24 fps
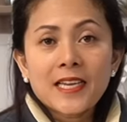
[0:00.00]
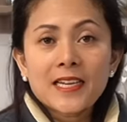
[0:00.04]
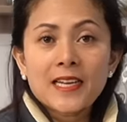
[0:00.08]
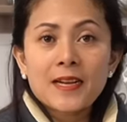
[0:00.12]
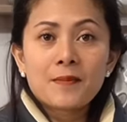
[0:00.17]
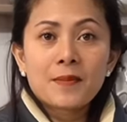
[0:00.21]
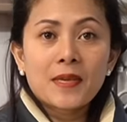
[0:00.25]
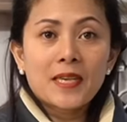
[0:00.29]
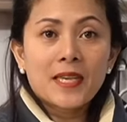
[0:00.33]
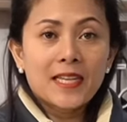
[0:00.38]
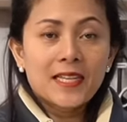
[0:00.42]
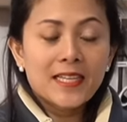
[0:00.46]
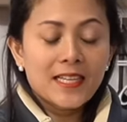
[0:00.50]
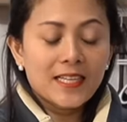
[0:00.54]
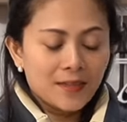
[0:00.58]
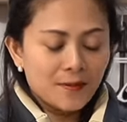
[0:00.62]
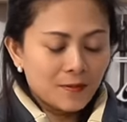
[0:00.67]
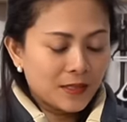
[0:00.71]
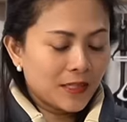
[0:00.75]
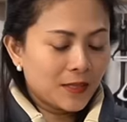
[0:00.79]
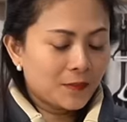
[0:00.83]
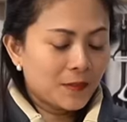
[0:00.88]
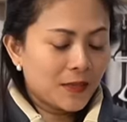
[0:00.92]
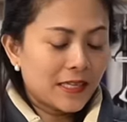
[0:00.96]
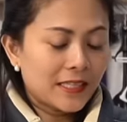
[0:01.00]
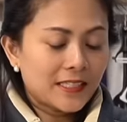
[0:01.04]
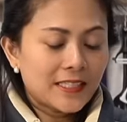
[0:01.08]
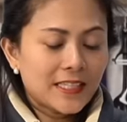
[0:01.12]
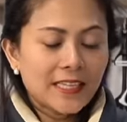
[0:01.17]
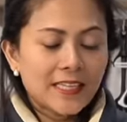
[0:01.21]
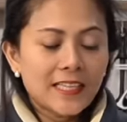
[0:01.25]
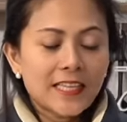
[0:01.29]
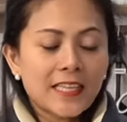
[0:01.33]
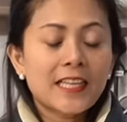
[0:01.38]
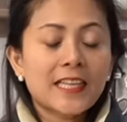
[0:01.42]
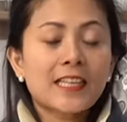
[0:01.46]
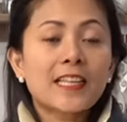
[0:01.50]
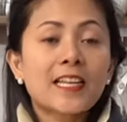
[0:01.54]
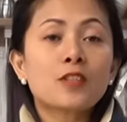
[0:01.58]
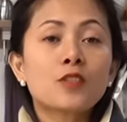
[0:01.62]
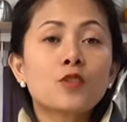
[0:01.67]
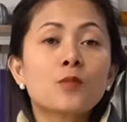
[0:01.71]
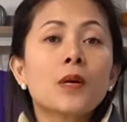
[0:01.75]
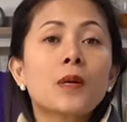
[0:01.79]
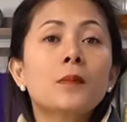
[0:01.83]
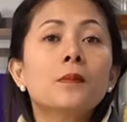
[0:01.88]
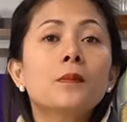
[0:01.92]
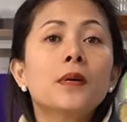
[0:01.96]
cara bikinnya teman-teman jadi kita
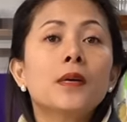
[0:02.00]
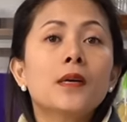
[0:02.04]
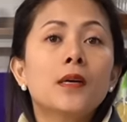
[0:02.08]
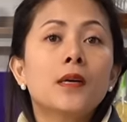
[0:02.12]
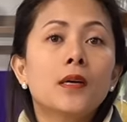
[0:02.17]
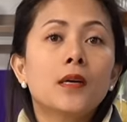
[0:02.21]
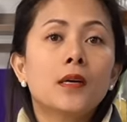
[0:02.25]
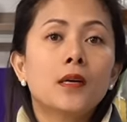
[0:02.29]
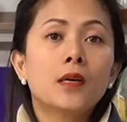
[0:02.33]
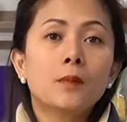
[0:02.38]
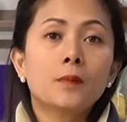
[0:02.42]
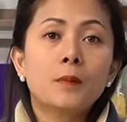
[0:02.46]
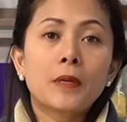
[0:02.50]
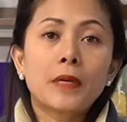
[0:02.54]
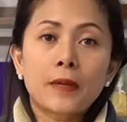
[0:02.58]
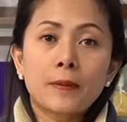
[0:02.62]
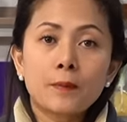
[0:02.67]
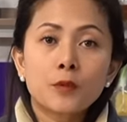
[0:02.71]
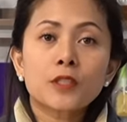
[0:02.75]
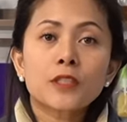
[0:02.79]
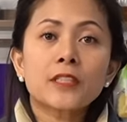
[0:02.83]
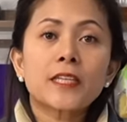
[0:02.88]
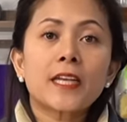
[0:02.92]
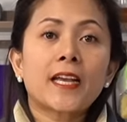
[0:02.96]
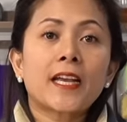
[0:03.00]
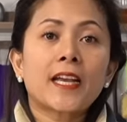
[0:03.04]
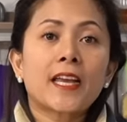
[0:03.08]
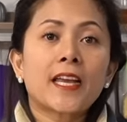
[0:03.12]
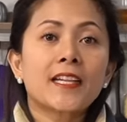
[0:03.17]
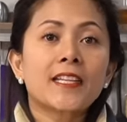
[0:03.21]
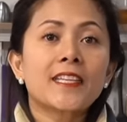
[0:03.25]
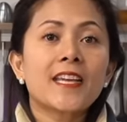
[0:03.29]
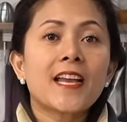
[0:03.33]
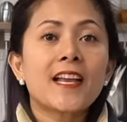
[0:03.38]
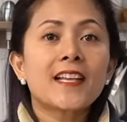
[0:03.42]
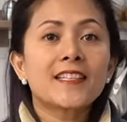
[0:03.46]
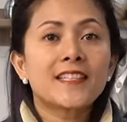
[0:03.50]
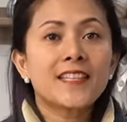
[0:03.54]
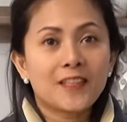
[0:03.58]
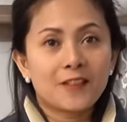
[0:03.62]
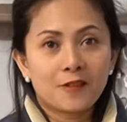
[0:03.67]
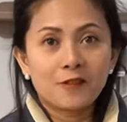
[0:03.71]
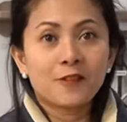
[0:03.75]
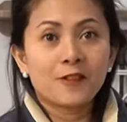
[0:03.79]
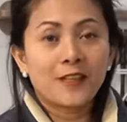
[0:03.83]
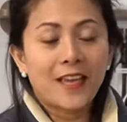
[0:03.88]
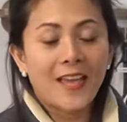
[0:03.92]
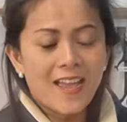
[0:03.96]
cuma me merebus cekernya aja
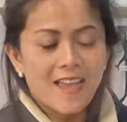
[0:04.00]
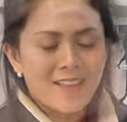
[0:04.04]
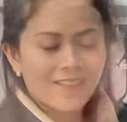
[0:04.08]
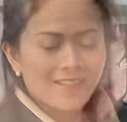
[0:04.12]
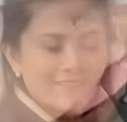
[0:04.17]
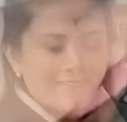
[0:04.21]
dulu ya